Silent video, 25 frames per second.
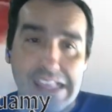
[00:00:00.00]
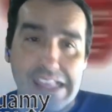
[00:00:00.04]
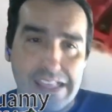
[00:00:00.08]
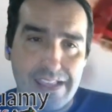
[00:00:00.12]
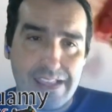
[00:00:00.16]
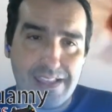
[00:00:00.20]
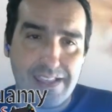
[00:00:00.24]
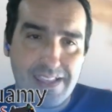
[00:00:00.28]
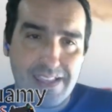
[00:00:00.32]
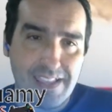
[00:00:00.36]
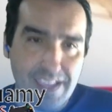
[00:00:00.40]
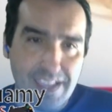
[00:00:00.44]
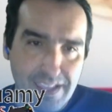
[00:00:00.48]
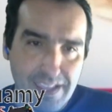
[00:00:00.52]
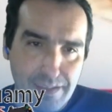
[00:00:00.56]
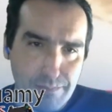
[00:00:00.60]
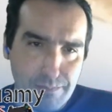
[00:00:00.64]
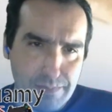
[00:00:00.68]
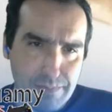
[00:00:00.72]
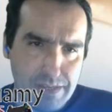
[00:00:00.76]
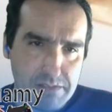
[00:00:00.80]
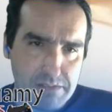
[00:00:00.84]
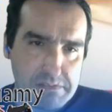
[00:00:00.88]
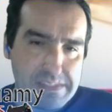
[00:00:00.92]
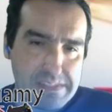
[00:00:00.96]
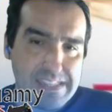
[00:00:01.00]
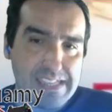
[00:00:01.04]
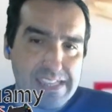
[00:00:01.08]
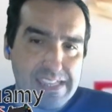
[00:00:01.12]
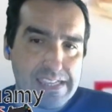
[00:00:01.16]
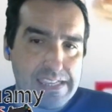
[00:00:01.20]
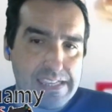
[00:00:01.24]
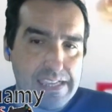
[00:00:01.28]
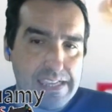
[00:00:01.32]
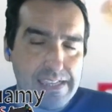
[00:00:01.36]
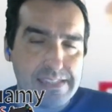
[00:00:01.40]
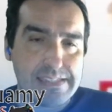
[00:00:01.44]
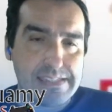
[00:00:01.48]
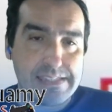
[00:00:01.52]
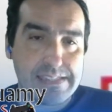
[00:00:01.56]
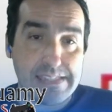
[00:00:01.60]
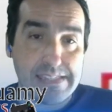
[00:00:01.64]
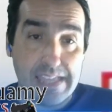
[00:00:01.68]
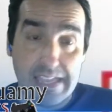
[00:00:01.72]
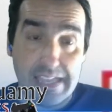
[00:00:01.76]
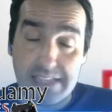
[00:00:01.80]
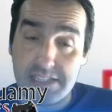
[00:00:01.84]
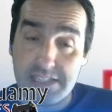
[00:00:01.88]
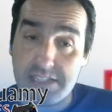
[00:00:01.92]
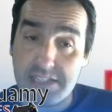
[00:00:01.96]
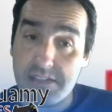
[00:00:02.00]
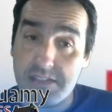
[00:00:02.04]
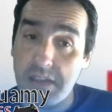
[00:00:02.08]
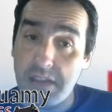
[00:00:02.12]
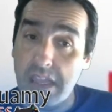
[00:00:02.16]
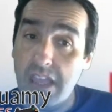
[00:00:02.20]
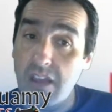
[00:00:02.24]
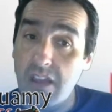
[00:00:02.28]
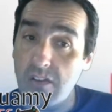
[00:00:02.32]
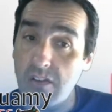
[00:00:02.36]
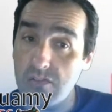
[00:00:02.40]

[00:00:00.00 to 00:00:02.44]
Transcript: Tekken, mano. Tekken 7 um